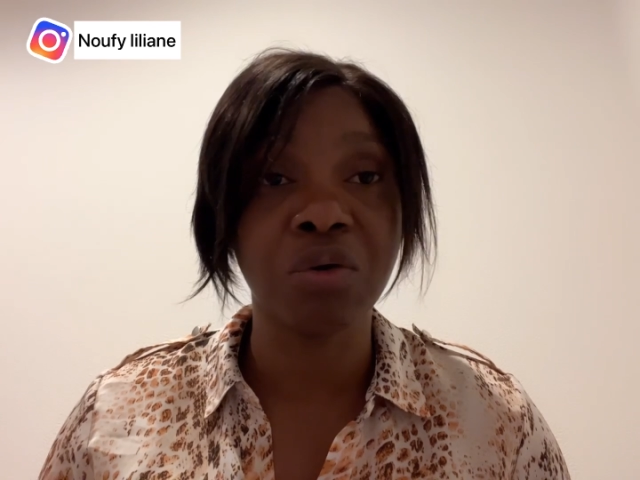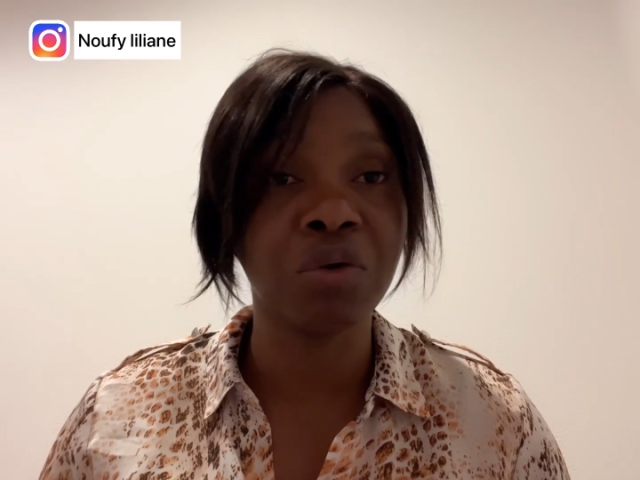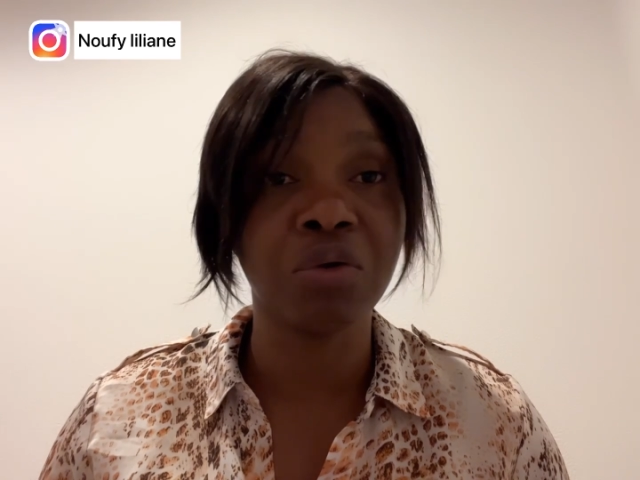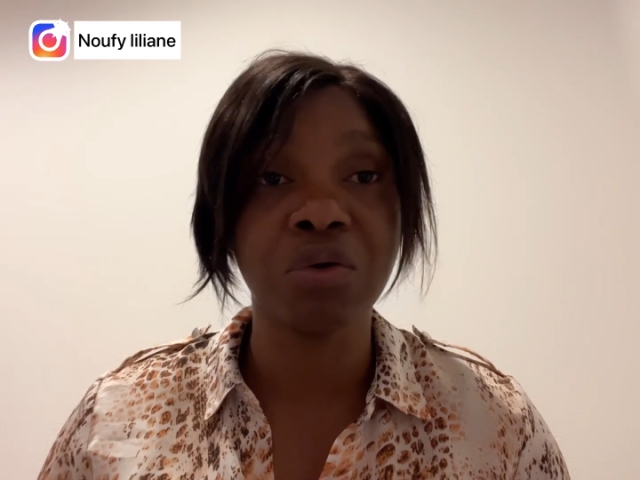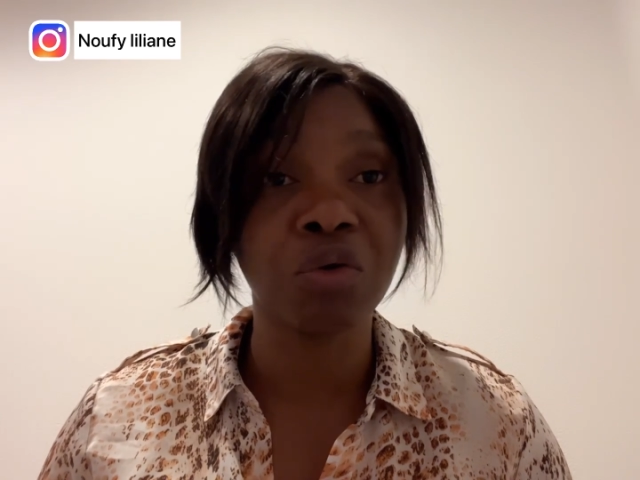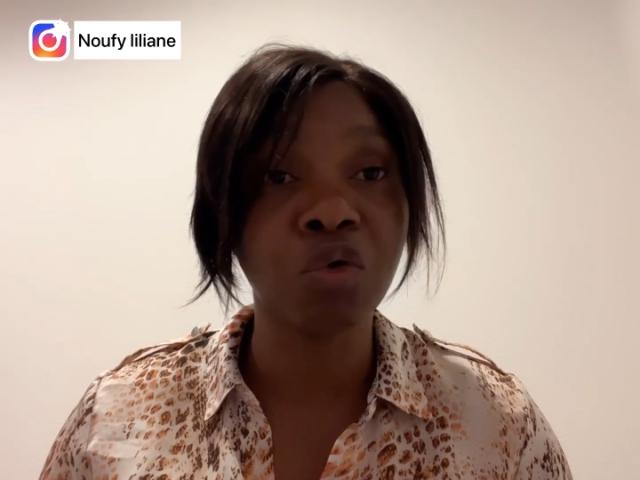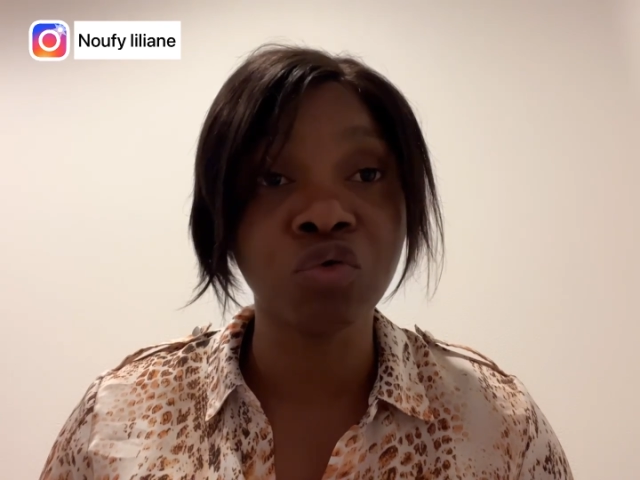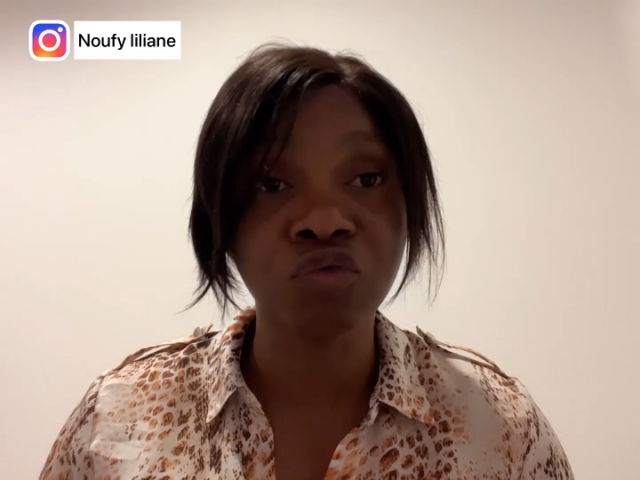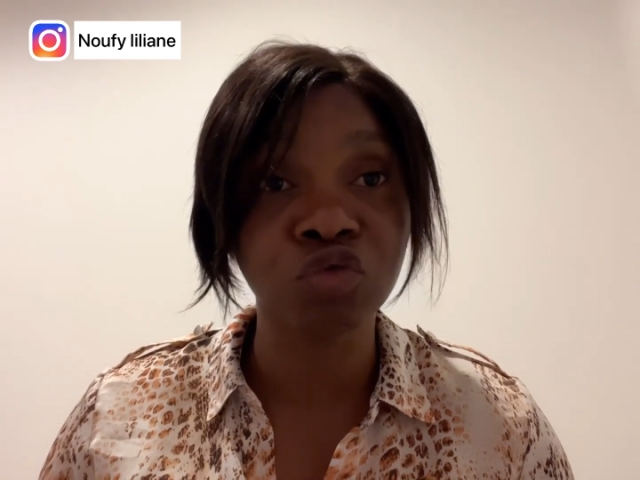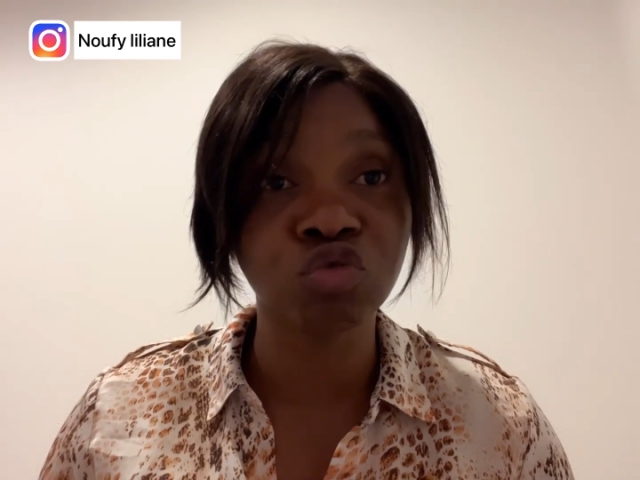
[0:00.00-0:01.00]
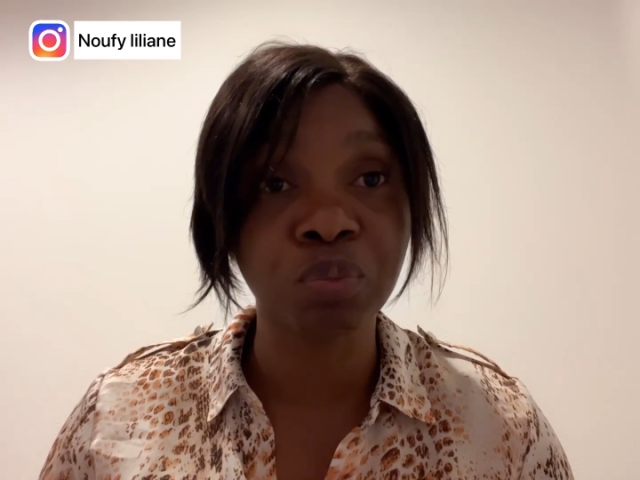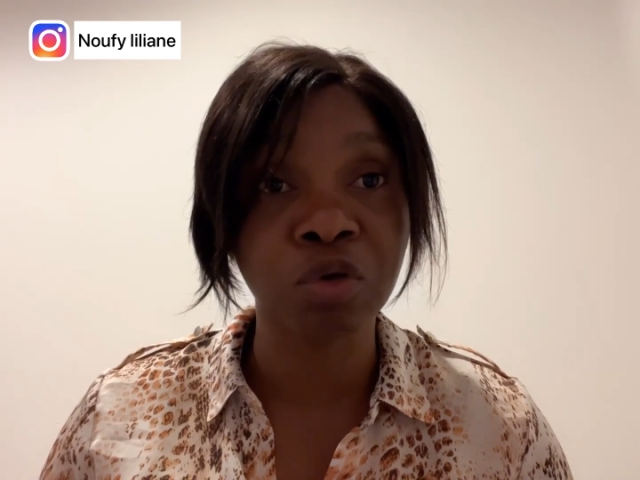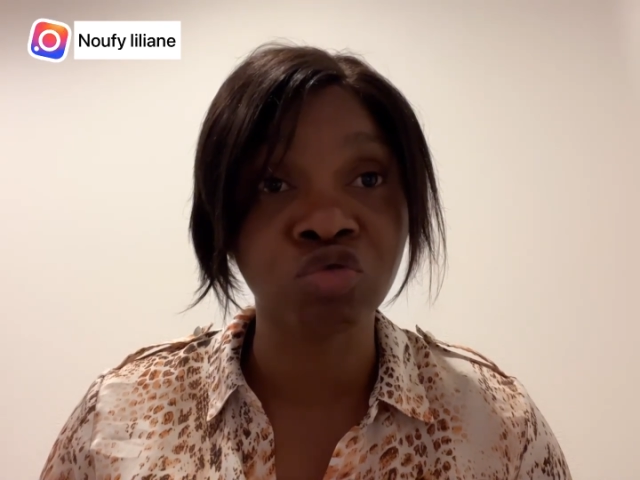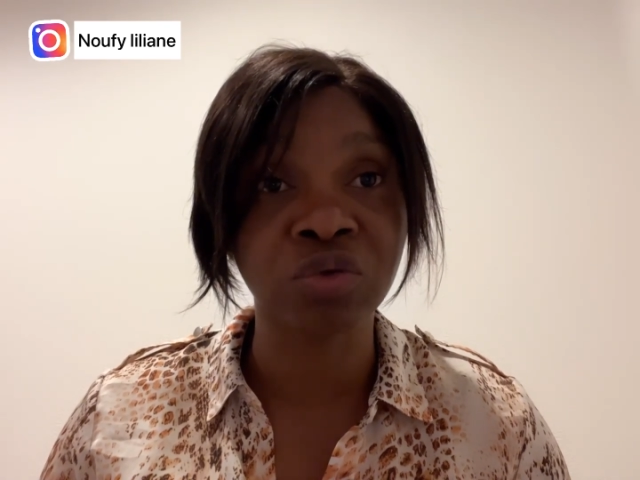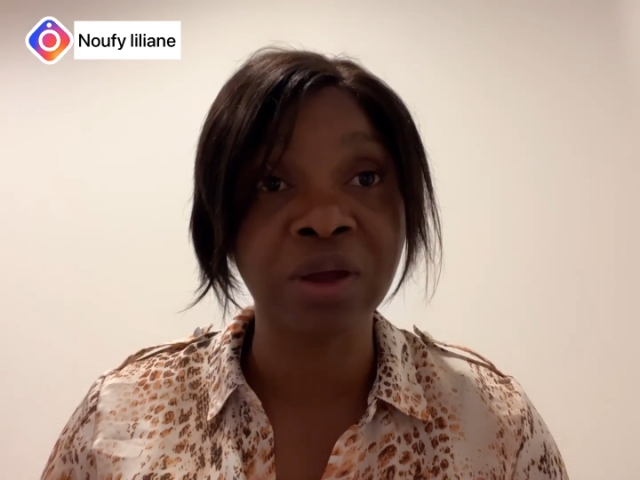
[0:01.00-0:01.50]
euh, au niveau du
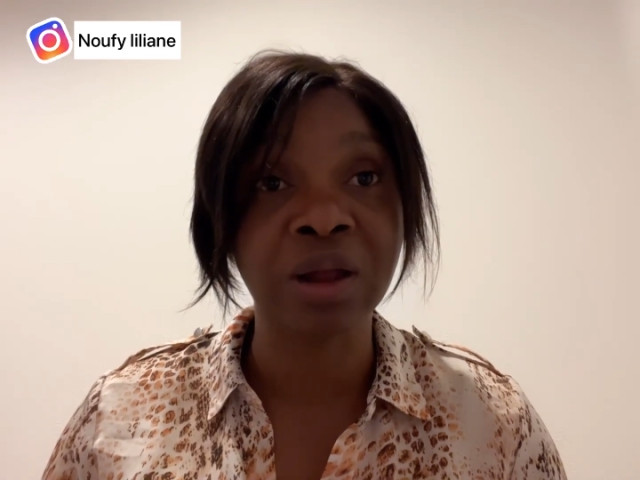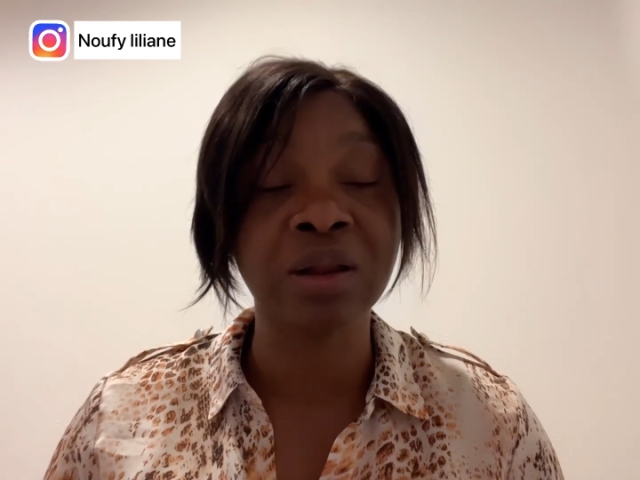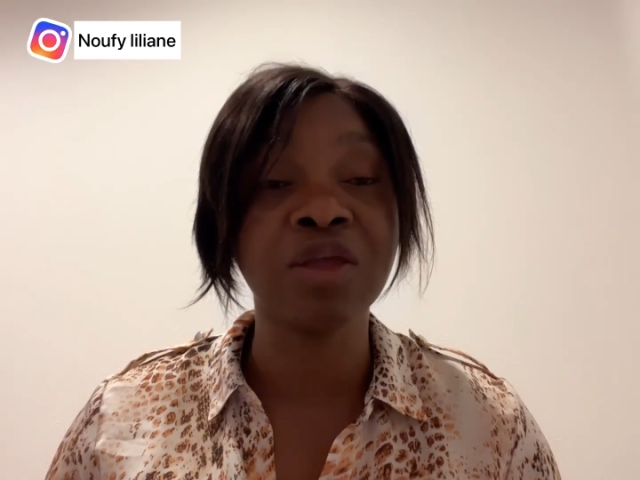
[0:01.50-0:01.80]
Portugal